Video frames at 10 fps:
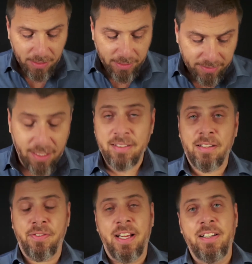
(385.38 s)
Das
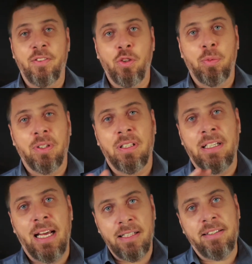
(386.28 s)
gefällt über
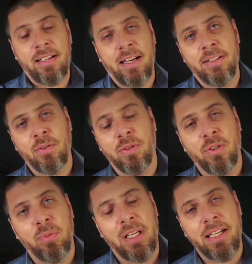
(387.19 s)
lange Zeit oder
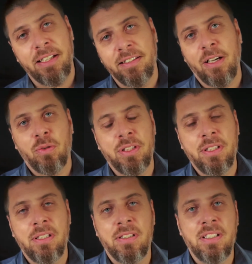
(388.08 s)
über längere Dauer
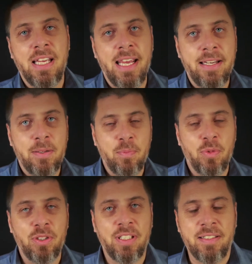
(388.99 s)
nicht jedem
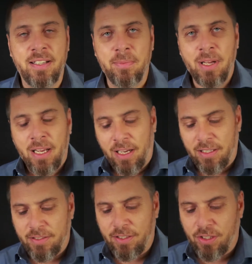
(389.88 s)
und deshalb
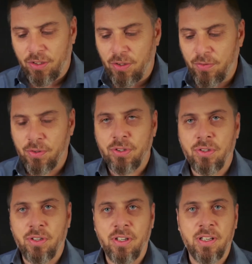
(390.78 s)
hat sich Stück für
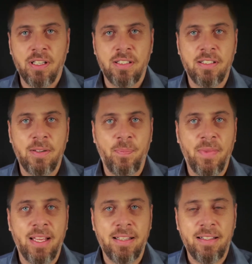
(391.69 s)
Stück äh,
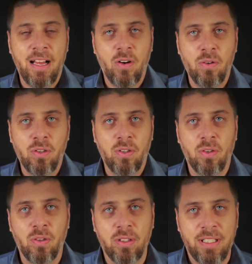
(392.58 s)
auch
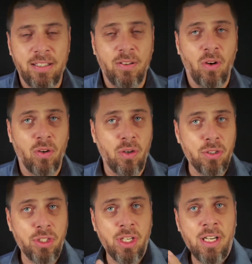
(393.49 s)
dann Orange